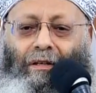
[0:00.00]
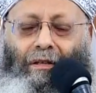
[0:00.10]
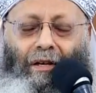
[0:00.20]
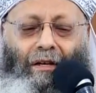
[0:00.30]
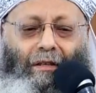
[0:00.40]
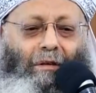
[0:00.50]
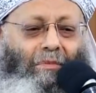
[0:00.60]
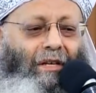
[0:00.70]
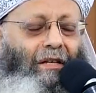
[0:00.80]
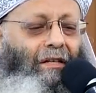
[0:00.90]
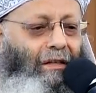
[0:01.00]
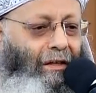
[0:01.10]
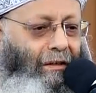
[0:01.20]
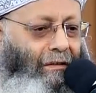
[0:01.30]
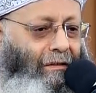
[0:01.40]
تخدم
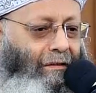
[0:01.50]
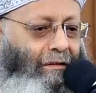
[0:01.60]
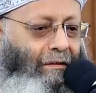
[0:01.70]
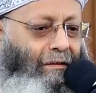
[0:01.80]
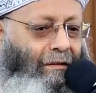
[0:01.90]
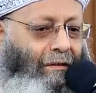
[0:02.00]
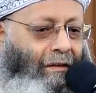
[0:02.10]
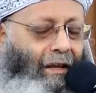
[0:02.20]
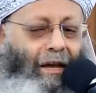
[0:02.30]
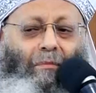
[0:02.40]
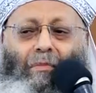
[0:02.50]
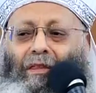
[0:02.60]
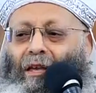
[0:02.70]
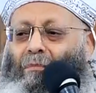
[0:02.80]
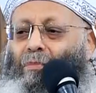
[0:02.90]
سيدين يا اما
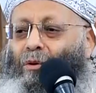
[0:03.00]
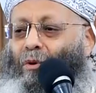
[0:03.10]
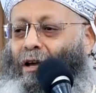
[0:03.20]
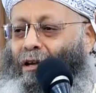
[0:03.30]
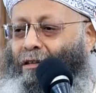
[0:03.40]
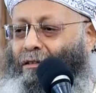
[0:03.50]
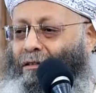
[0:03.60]
تحب الواحد